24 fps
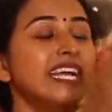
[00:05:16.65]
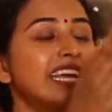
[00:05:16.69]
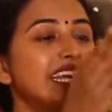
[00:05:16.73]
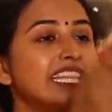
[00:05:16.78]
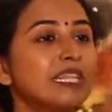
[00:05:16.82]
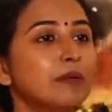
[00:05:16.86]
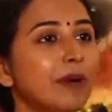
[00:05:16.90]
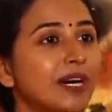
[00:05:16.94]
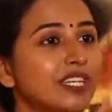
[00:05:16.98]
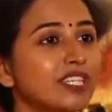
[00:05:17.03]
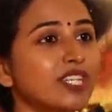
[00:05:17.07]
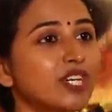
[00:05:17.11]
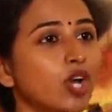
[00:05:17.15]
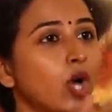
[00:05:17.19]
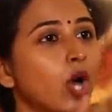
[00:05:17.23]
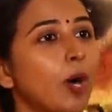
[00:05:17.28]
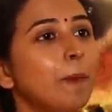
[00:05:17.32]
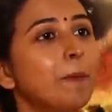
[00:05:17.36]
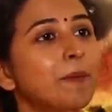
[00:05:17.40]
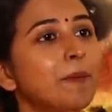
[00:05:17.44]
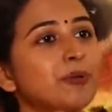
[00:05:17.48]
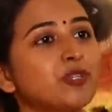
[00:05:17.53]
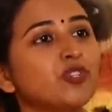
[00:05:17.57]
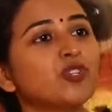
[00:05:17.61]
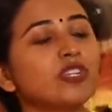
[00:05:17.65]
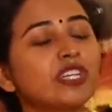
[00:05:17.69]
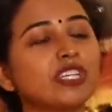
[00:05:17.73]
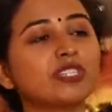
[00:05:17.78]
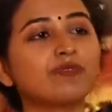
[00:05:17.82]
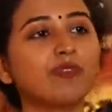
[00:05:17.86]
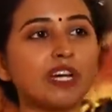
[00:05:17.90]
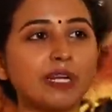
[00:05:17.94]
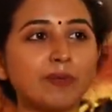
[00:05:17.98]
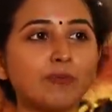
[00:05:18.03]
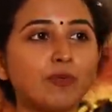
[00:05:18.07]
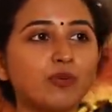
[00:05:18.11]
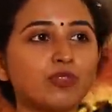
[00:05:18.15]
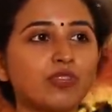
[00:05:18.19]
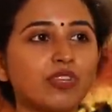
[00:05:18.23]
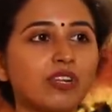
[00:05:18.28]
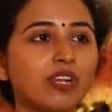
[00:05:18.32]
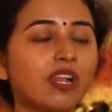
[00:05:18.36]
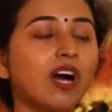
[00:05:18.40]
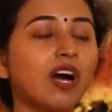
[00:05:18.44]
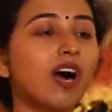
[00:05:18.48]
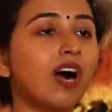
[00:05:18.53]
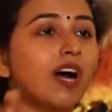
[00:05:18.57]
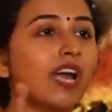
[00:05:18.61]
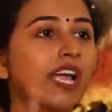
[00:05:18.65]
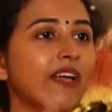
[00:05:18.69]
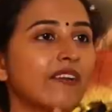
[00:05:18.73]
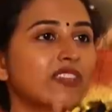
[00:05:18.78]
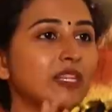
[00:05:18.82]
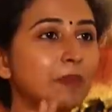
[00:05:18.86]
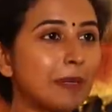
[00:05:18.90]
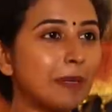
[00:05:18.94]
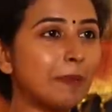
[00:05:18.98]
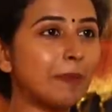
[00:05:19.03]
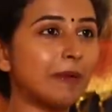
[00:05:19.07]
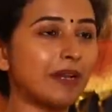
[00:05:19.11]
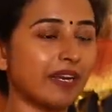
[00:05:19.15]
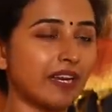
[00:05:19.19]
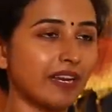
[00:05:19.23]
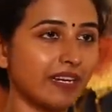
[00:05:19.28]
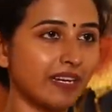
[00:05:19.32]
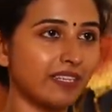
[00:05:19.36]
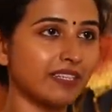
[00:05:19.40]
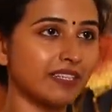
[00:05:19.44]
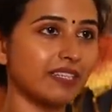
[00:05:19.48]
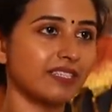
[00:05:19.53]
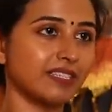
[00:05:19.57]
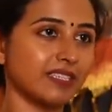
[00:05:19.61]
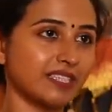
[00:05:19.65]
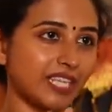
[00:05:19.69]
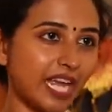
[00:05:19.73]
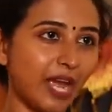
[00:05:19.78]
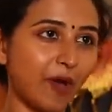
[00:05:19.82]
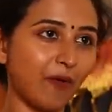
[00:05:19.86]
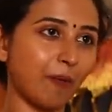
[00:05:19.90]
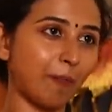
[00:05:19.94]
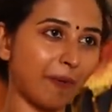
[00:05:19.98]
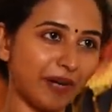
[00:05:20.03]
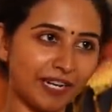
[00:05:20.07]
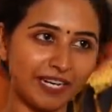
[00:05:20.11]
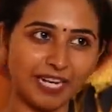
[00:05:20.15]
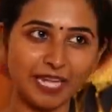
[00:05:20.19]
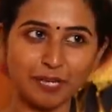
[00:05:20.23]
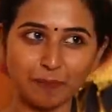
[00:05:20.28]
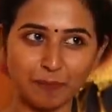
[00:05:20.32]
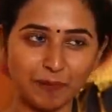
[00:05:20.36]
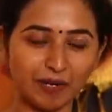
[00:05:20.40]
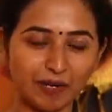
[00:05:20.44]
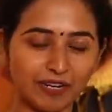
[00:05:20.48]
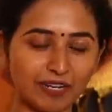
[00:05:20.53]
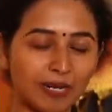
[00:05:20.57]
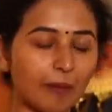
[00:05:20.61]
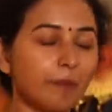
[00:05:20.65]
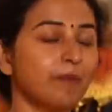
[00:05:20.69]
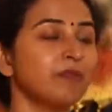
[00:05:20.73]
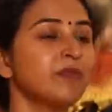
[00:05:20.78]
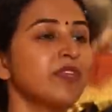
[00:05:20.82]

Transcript: இந்த மாதிரி ஆப்பர்ச்சுனிட்டிஸ் வரும்போதெல்லாம் அங்கே வந்து பீப்புள் கிட்ட இருந்து ஸ்டே அவே பண்ணிட்டே இருப்பாங்களாம்